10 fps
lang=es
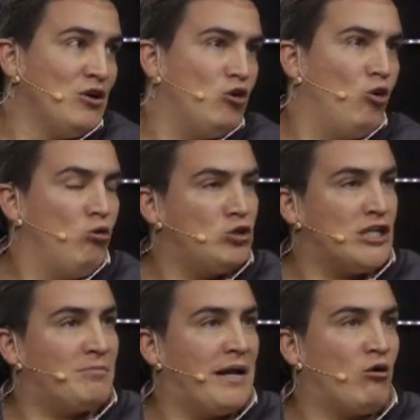lo
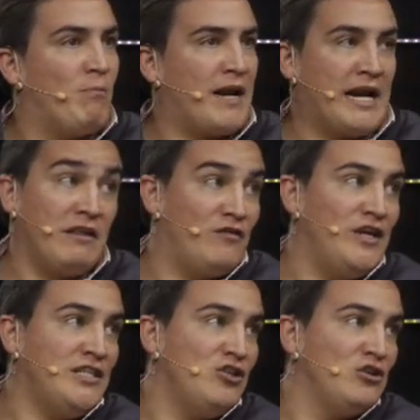usas para comprar
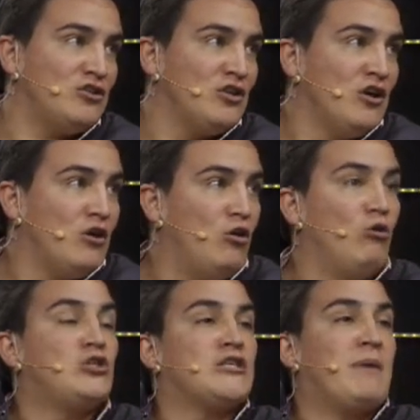edificios, lo
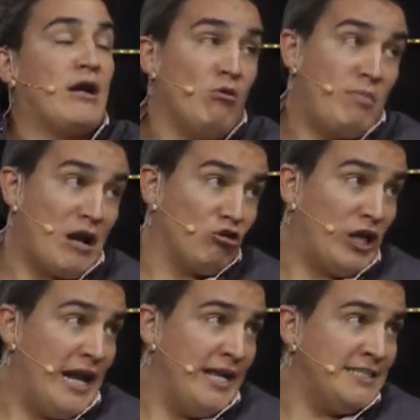usas para comprar
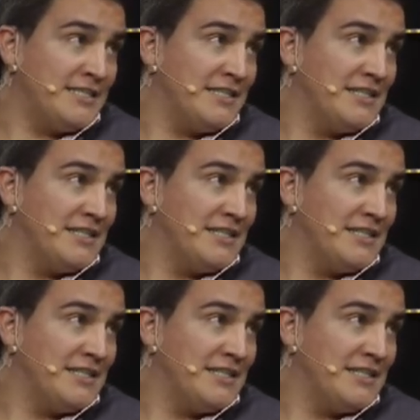hoteles,